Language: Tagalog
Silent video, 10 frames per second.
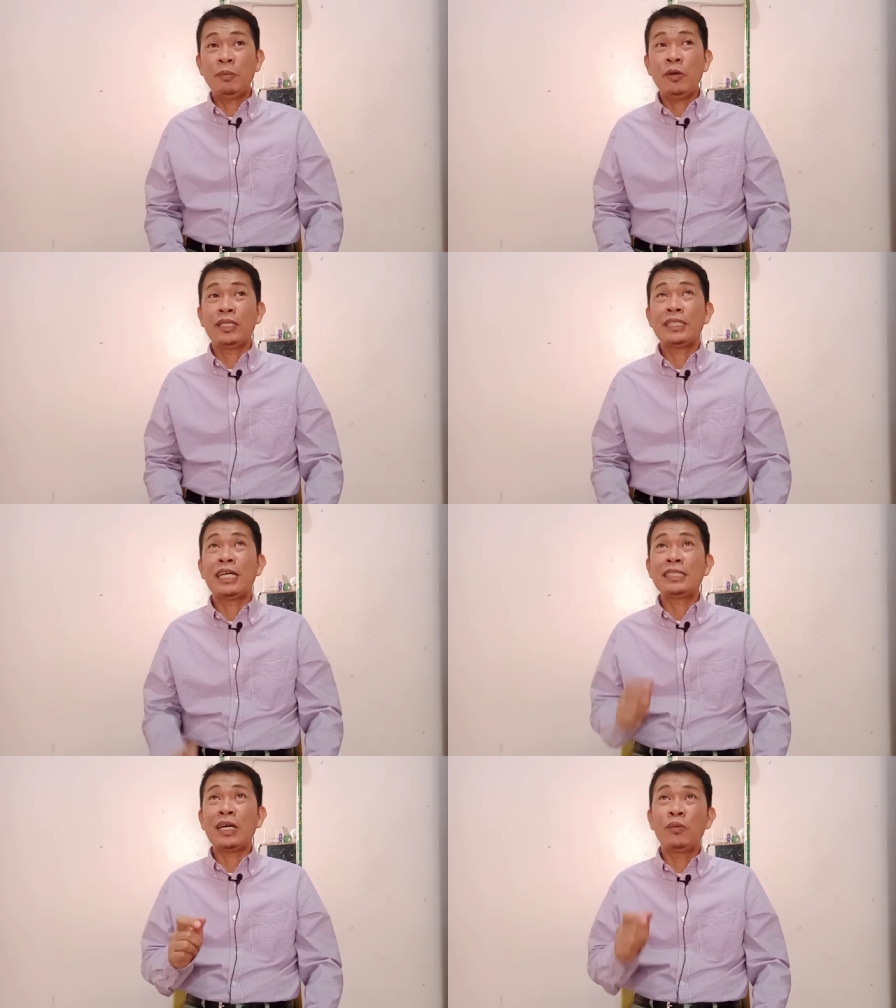Opo,
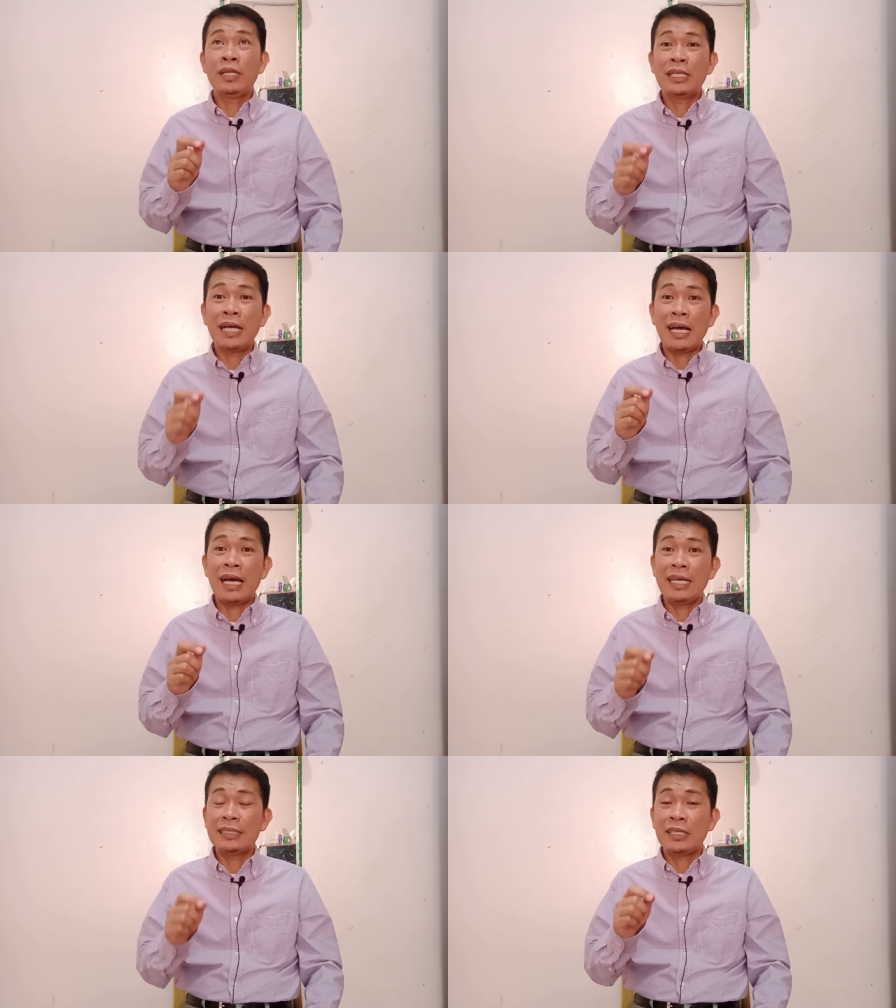itatakwil
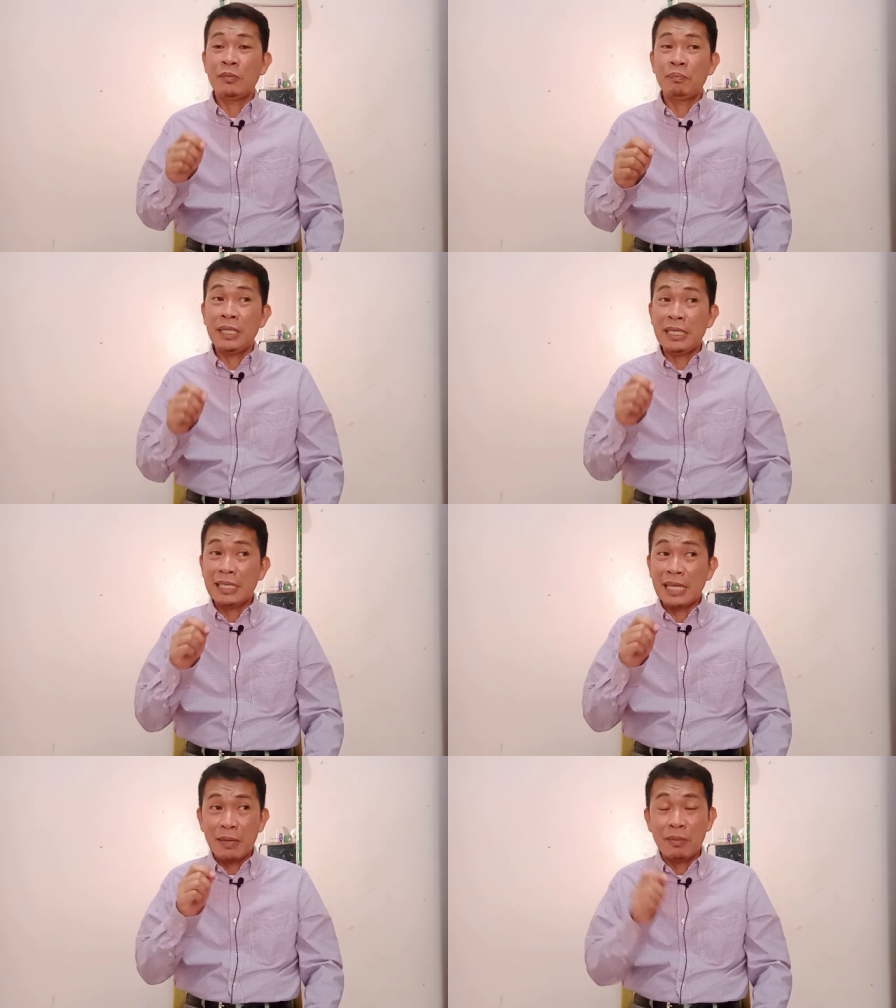ka kahit na nung
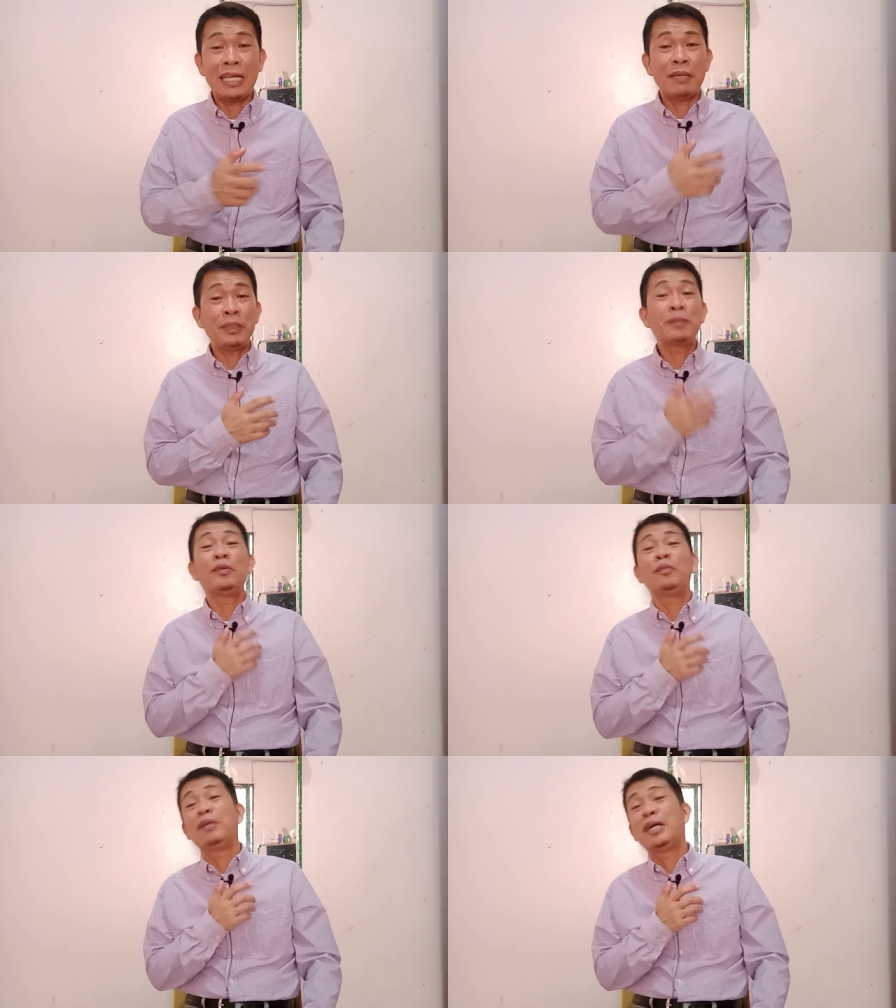
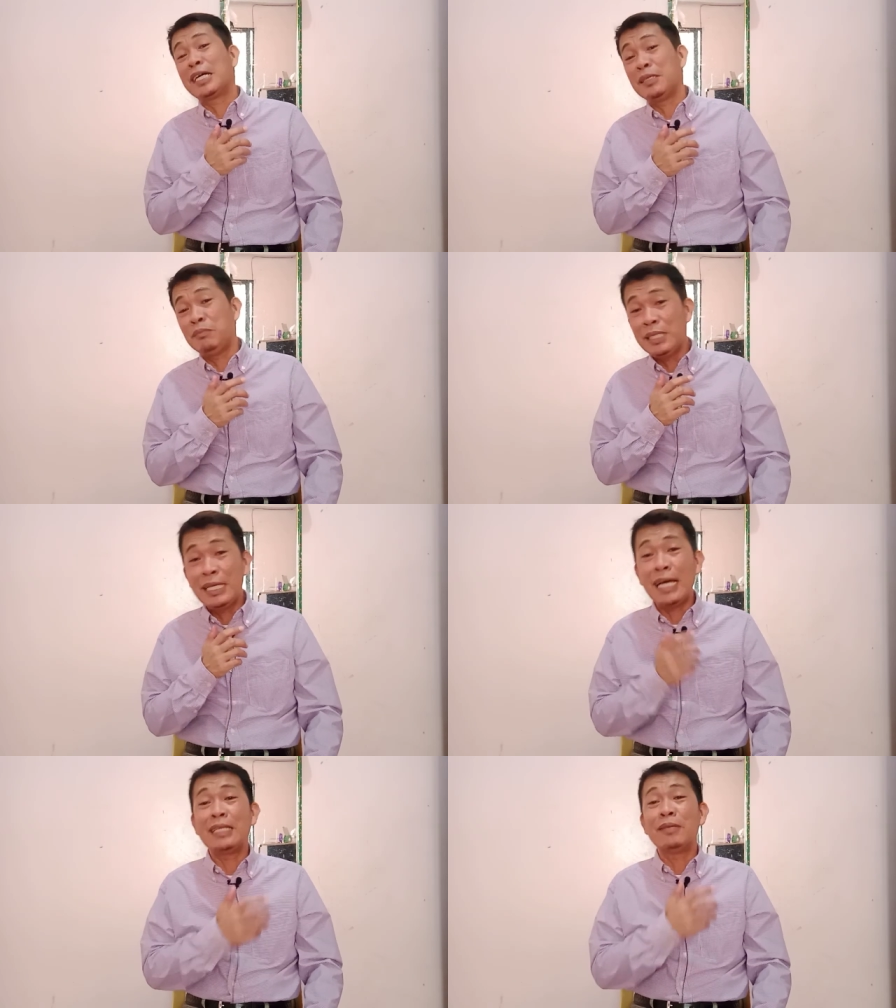pinakamalalapit mong mga
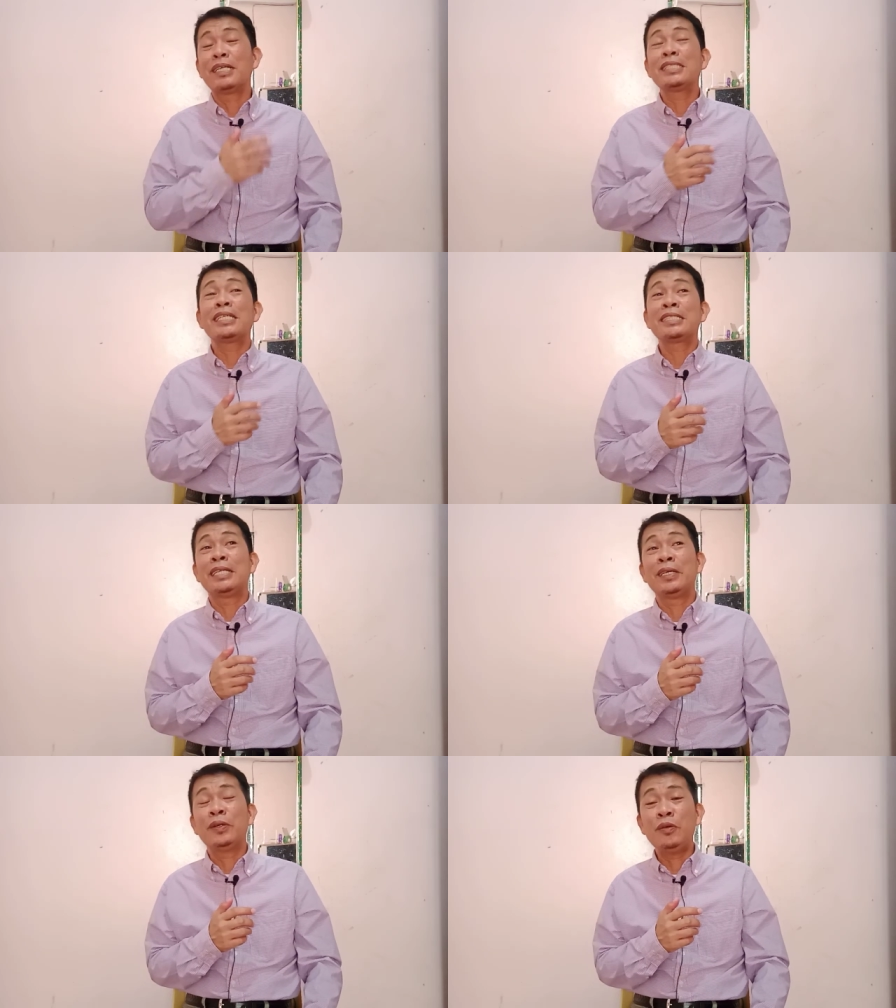kaibigan, ng mga
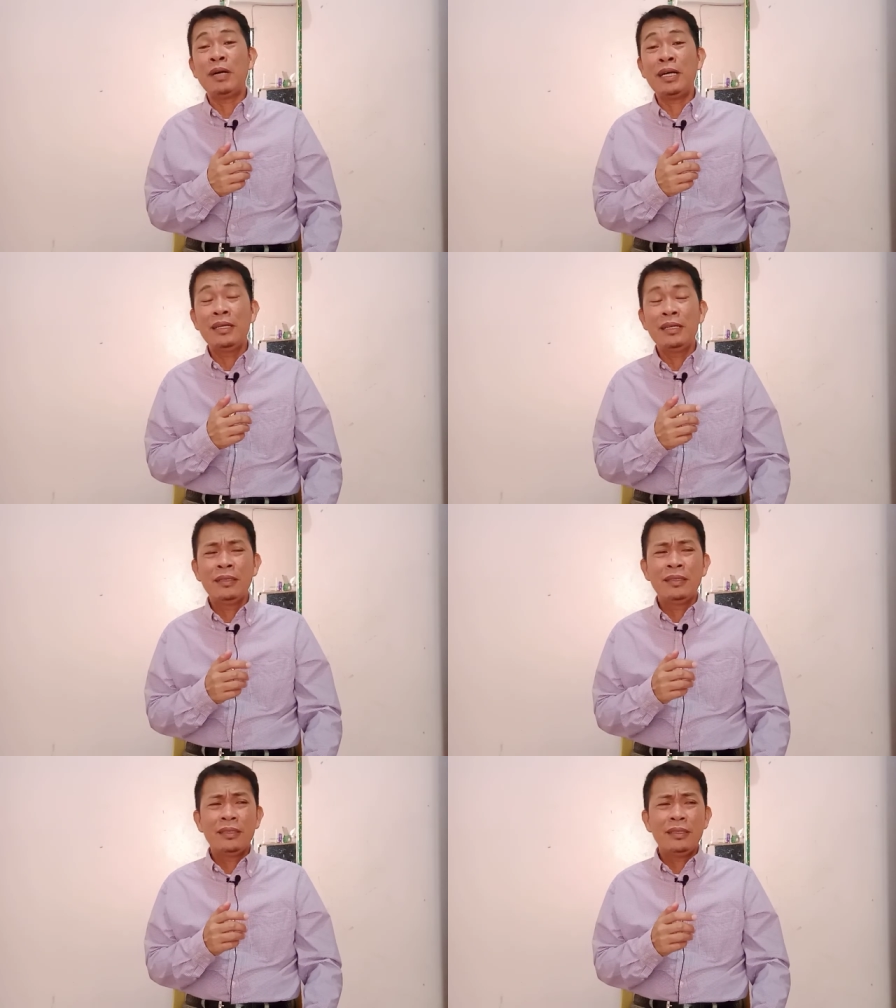saksi ni Jehovah,
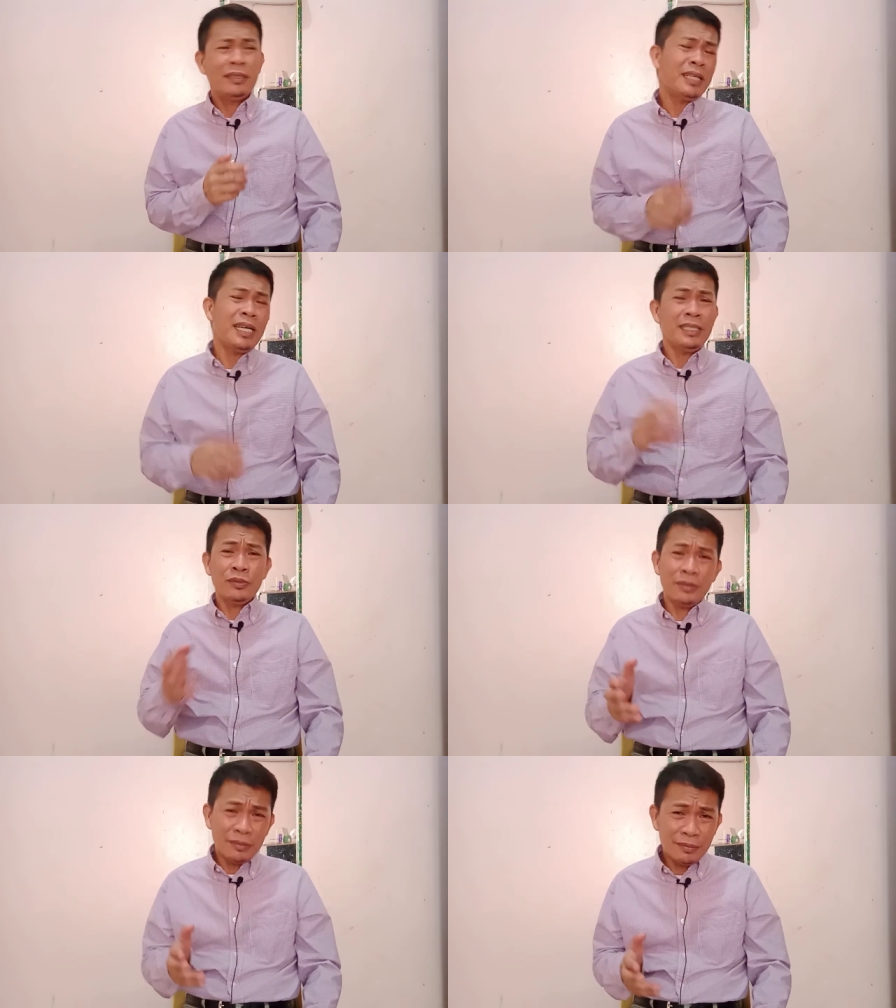at
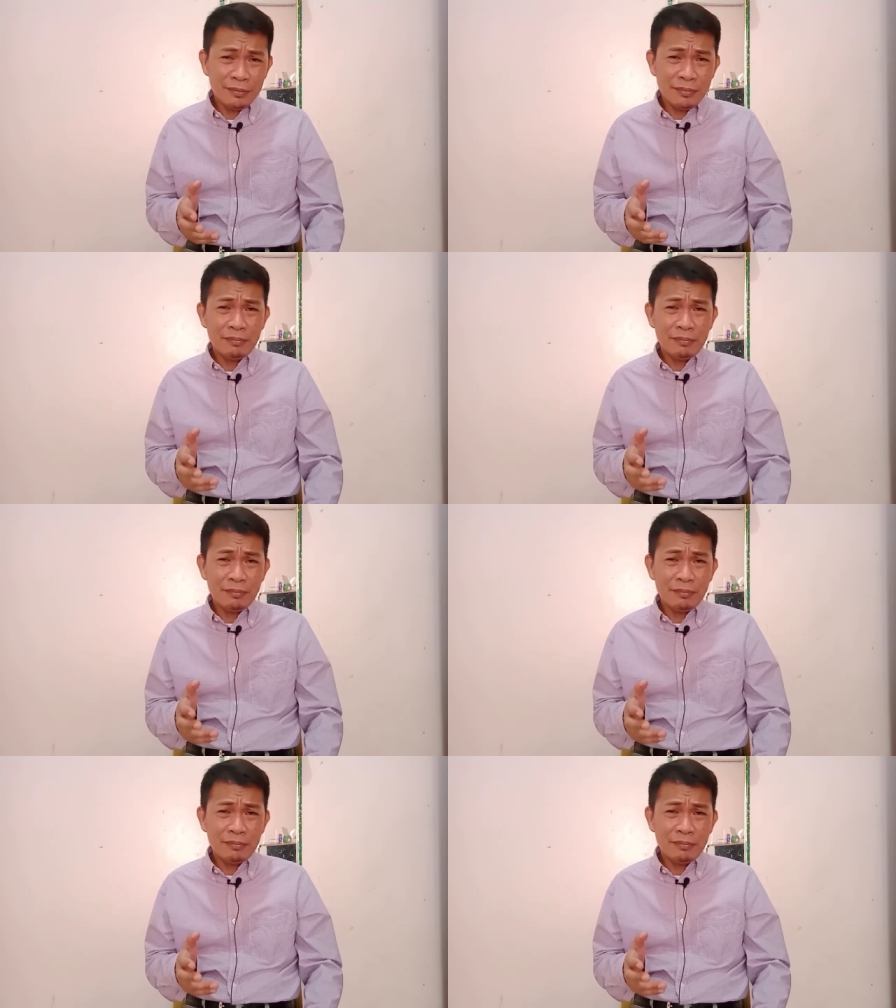kahit yung